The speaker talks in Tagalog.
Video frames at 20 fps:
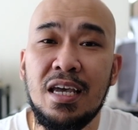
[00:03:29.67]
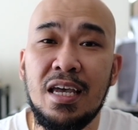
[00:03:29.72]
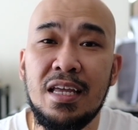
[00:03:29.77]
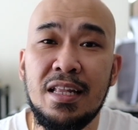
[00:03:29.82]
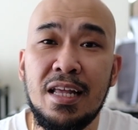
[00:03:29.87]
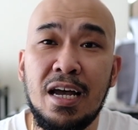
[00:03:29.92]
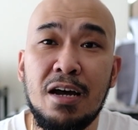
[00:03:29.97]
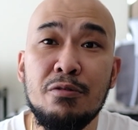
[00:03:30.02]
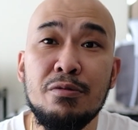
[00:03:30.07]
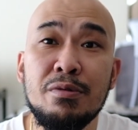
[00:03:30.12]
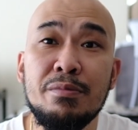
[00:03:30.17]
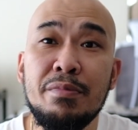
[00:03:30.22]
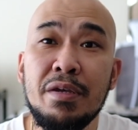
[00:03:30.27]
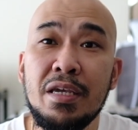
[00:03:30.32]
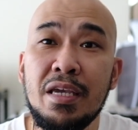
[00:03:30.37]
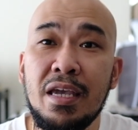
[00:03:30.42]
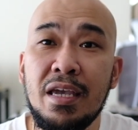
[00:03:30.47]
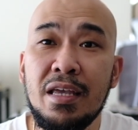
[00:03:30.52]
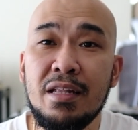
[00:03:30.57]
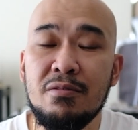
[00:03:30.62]
And now we
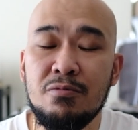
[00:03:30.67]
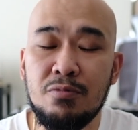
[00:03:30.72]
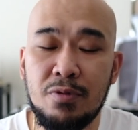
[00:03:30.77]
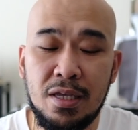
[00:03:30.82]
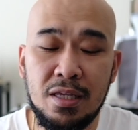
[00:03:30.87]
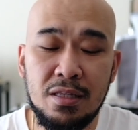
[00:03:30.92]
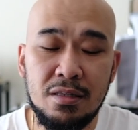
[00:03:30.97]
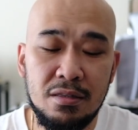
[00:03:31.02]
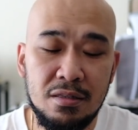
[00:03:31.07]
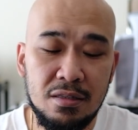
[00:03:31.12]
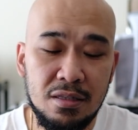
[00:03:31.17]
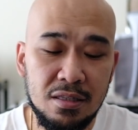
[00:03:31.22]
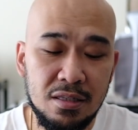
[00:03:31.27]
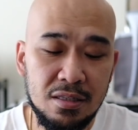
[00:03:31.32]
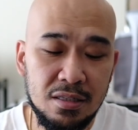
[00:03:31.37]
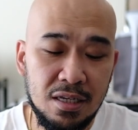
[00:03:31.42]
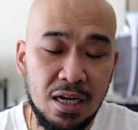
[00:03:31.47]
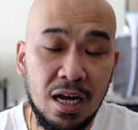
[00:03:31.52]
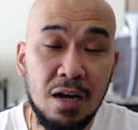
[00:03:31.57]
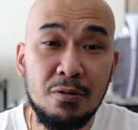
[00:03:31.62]
begin with
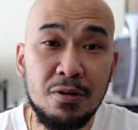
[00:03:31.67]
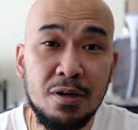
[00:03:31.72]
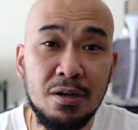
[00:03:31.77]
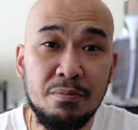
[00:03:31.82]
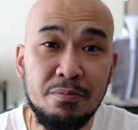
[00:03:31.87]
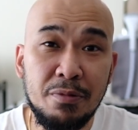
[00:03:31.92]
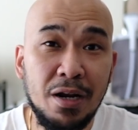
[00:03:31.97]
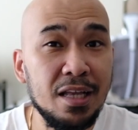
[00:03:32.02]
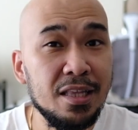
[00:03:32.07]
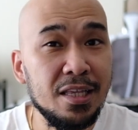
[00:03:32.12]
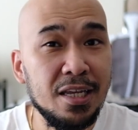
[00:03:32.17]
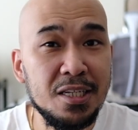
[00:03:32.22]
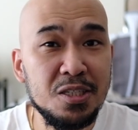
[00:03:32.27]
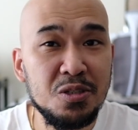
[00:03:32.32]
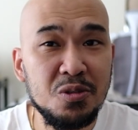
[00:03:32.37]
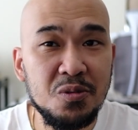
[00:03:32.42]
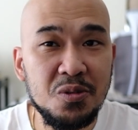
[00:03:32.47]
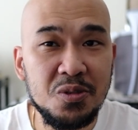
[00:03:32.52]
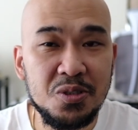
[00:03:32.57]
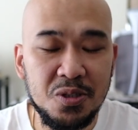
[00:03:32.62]
our practical
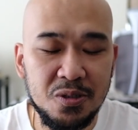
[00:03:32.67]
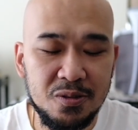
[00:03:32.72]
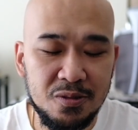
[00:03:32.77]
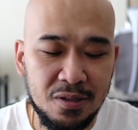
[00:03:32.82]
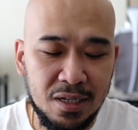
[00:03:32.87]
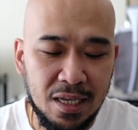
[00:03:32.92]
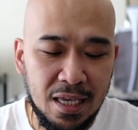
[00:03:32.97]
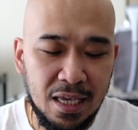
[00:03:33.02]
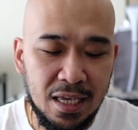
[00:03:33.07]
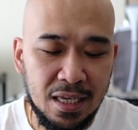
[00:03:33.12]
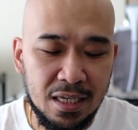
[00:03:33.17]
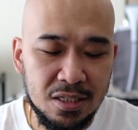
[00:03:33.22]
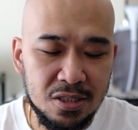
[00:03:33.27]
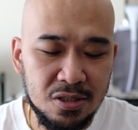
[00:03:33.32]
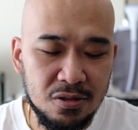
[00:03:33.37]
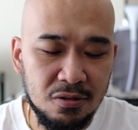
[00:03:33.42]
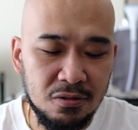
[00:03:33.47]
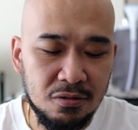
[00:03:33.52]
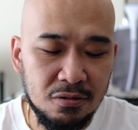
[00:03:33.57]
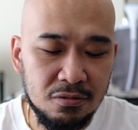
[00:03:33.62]
solution. Okay?
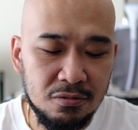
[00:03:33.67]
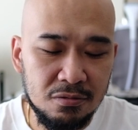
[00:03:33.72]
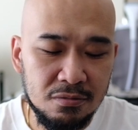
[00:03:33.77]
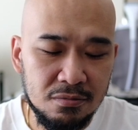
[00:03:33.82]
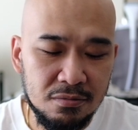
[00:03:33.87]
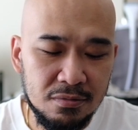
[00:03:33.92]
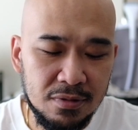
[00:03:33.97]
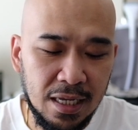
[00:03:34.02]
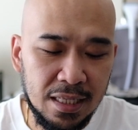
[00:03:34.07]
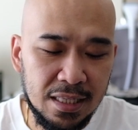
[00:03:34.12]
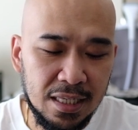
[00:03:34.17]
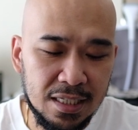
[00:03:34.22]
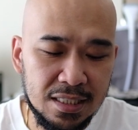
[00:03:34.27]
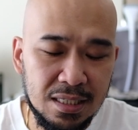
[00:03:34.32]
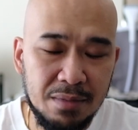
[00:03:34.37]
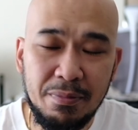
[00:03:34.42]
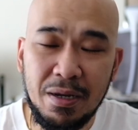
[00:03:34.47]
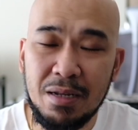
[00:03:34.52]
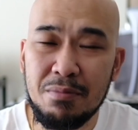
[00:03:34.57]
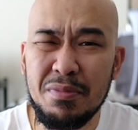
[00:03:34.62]
So, dati
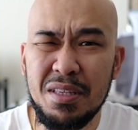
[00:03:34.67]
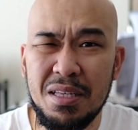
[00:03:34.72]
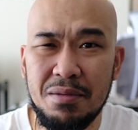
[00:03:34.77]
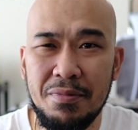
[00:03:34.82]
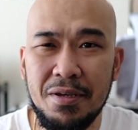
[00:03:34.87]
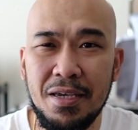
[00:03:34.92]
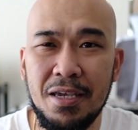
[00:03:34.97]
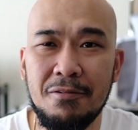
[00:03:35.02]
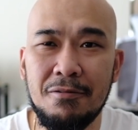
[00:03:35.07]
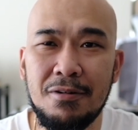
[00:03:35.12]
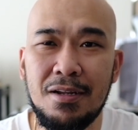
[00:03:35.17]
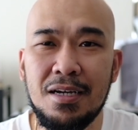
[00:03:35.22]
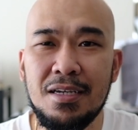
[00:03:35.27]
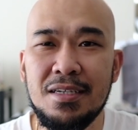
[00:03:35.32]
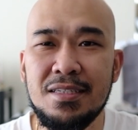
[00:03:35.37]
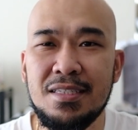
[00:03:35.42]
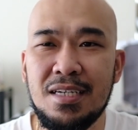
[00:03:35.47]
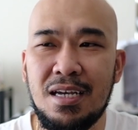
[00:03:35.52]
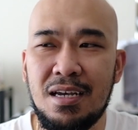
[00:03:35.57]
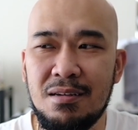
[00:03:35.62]
kasi parang binibigay ko lang
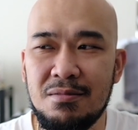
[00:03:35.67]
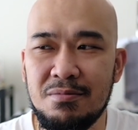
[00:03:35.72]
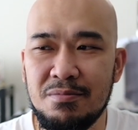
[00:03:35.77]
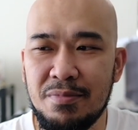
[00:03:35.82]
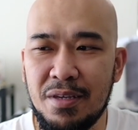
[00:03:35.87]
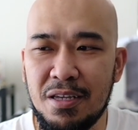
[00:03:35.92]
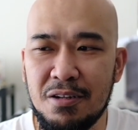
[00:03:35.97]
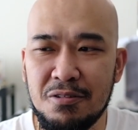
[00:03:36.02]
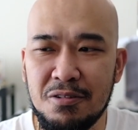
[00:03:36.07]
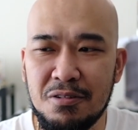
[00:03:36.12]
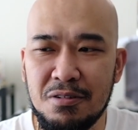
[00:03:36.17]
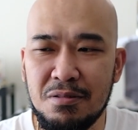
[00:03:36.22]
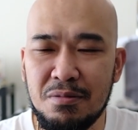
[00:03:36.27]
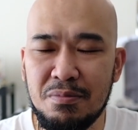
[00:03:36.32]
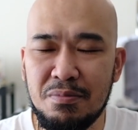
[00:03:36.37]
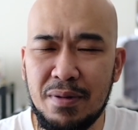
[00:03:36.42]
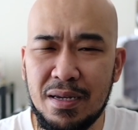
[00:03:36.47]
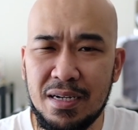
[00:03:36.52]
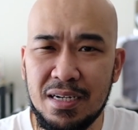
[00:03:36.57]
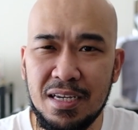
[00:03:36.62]
isa. Pero
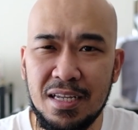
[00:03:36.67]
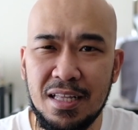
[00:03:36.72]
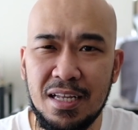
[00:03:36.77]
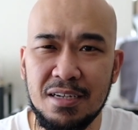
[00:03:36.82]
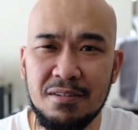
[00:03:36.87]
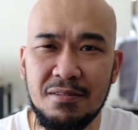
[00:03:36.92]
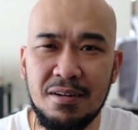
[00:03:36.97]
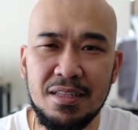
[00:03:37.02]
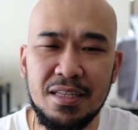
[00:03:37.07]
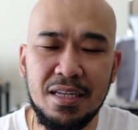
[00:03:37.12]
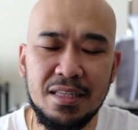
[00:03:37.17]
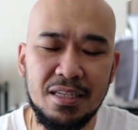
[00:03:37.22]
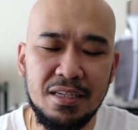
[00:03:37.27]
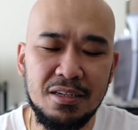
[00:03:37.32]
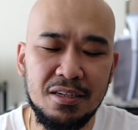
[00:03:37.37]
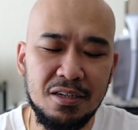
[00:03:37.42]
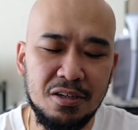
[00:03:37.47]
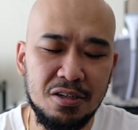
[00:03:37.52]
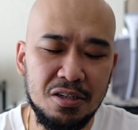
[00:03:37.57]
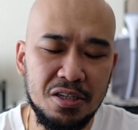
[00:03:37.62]
parang ginagawa
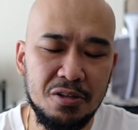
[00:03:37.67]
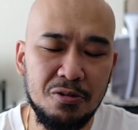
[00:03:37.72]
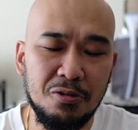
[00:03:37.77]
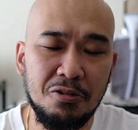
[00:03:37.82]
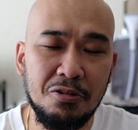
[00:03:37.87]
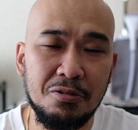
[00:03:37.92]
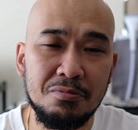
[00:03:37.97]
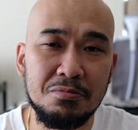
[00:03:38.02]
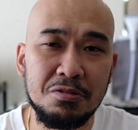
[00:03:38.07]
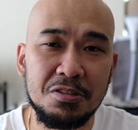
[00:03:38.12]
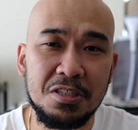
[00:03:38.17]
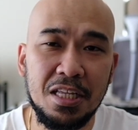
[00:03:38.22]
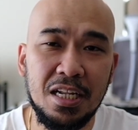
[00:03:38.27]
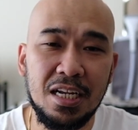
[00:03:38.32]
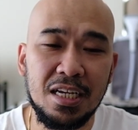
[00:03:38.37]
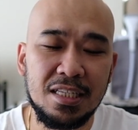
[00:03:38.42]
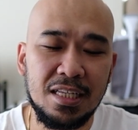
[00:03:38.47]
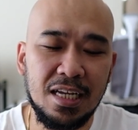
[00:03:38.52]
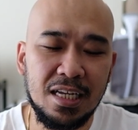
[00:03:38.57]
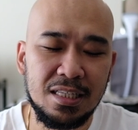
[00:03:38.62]
natin, kinokombo na
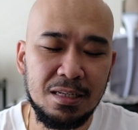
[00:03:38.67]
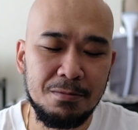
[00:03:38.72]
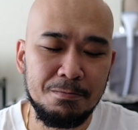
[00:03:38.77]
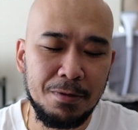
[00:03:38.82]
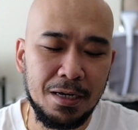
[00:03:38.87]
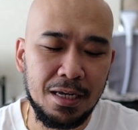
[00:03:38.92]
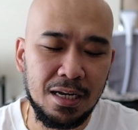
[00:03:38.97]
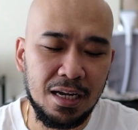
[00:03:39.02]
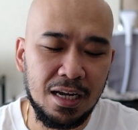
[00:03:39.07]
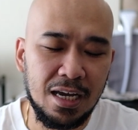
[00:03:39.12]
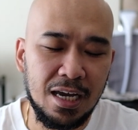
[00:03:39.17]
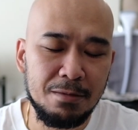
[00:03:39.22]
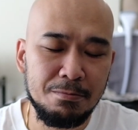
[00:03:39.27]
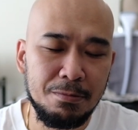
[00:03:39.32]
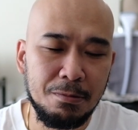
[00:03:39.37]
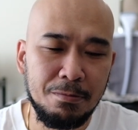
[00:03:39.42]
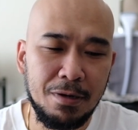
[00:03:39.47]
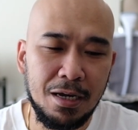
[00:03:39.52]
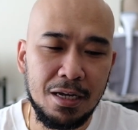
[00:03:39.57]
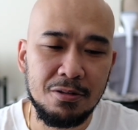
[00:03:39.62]
lang natin para kahit
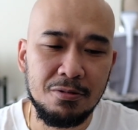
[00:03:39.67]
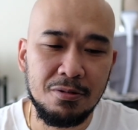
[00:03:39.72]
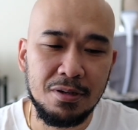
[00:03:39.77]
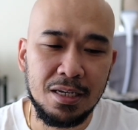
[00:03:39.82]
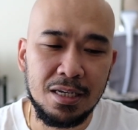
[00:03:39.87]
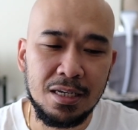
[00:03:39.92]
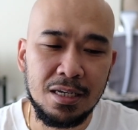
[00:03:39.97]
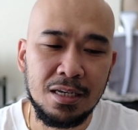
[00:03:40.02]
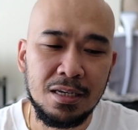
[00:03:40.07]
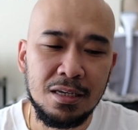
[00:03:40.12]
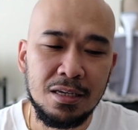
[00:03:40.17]
paano eh,